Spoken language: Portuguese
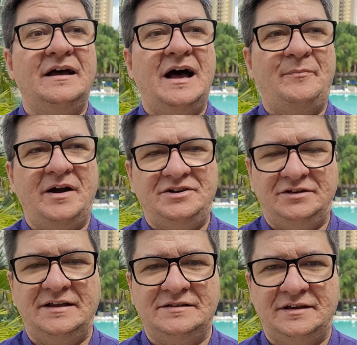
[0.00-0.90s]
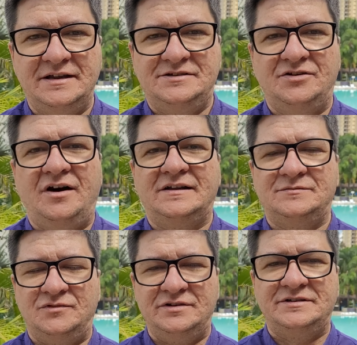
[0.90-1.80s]
A partir das 13 horas,
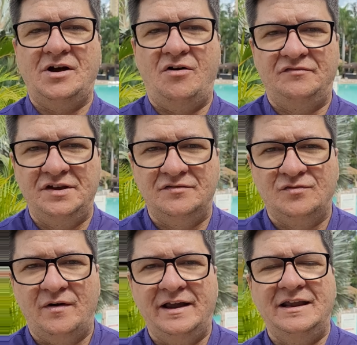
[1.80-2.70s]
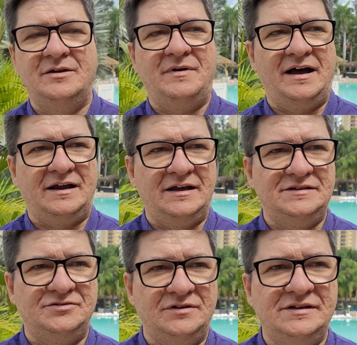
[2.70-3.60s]
música ao vivo com a Eli
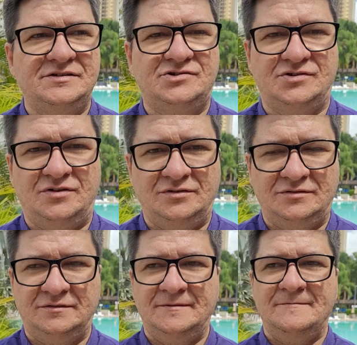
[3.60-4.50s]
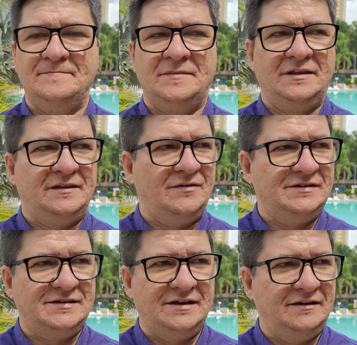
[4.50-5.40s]
Guimarães e Ulisses Souto. Então,
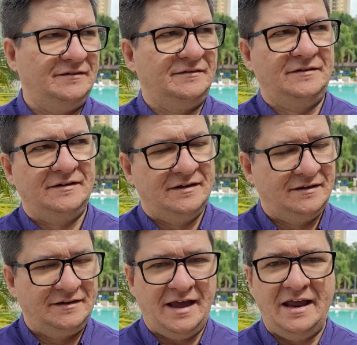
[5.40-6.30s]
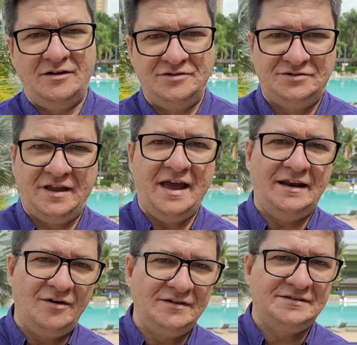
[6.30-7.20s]
assim, quem não, quem
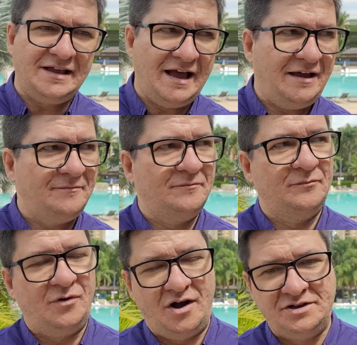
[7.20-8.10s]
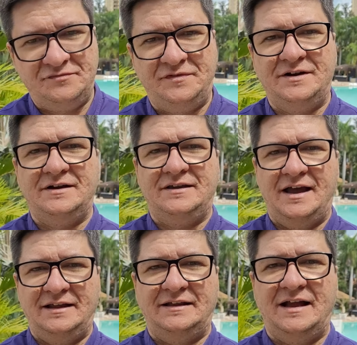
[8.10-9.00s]
não está, pode vir que
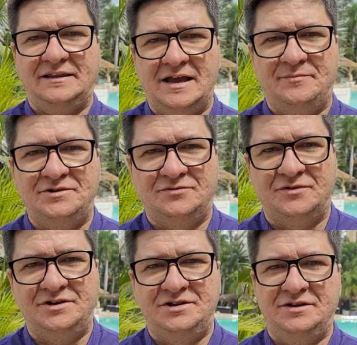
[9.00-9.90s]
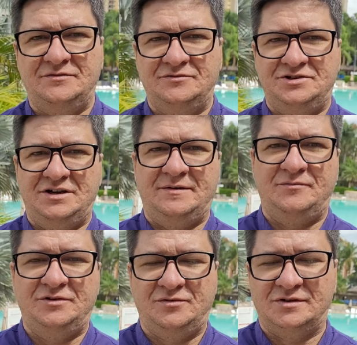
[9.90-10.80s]
ainda dá tempo de curtir um dia
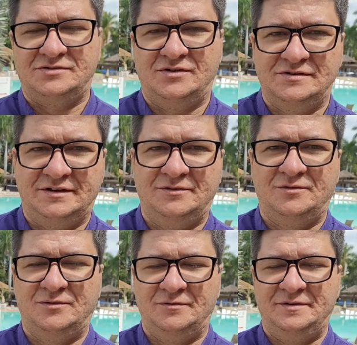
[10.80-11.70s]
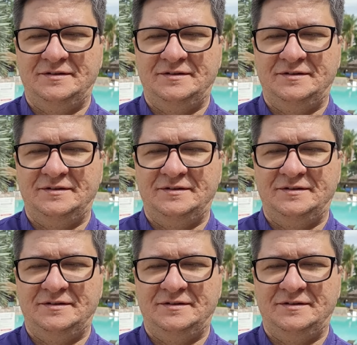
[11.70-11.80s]
muito gostoso aqui no clube.